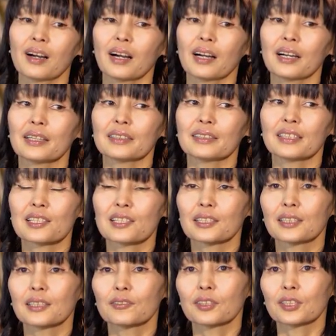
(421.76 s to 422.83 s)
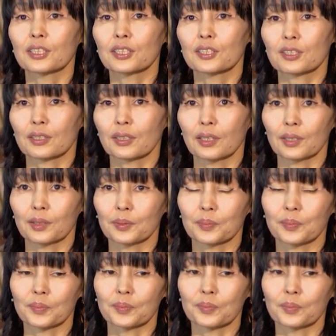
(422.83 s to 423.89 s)
А если говорить о
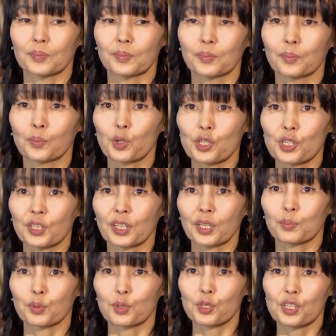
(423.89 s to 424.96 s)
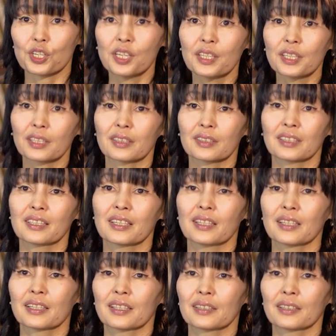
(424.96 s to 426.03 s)
мощных обучениях
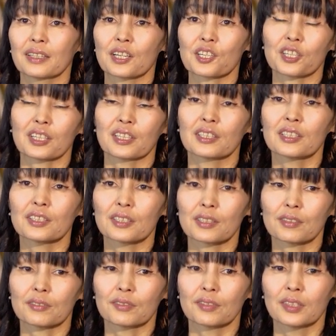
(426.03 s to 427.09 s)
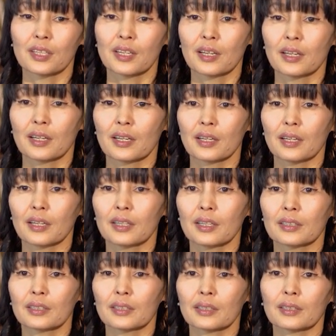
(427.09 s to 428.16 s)
наших лидеров,
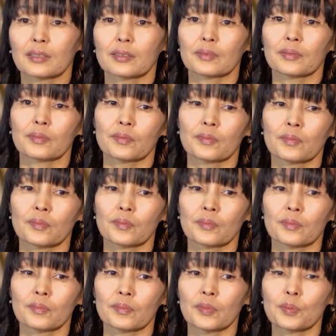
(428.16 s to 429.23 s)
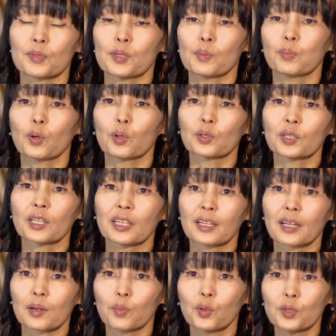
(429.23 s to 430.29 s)
это вообще полная
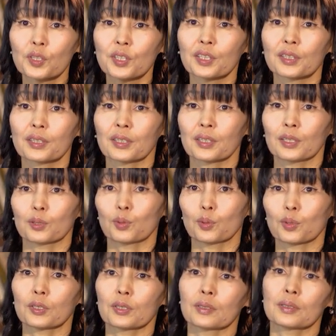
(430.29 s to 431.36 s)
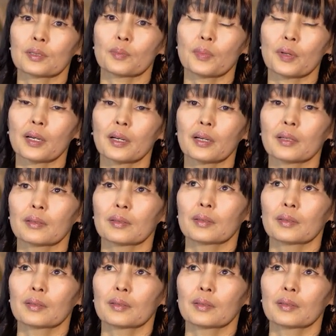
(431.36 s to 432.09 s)
гармония, которая тебя